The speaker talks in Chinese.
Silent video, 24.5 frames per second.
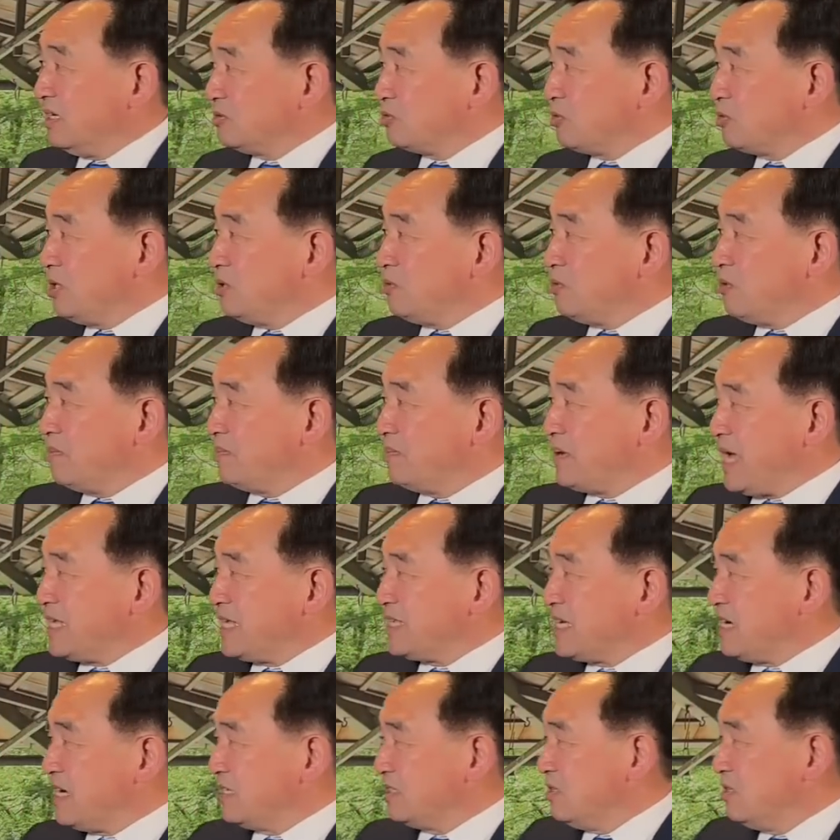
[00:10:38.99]
对于我们来
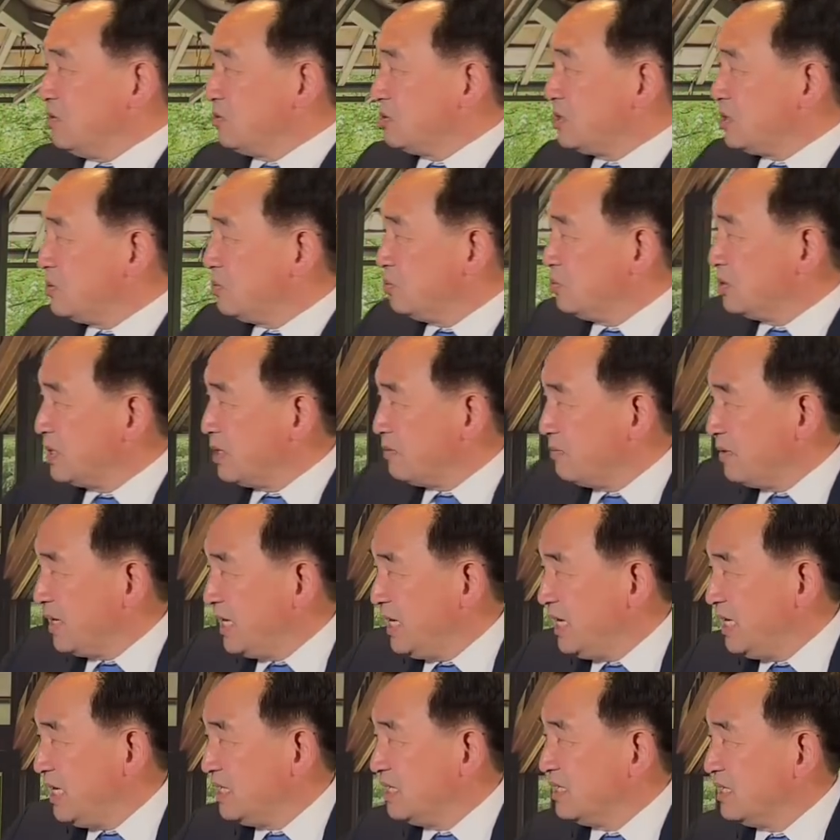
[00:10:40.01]
讲又是无能为
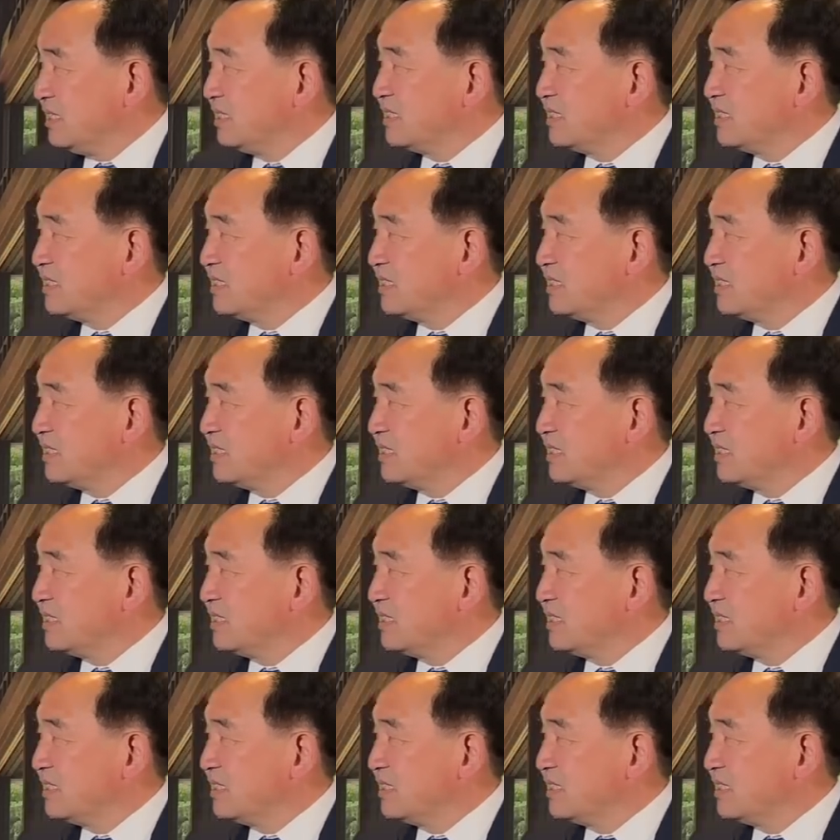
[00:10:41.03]
力。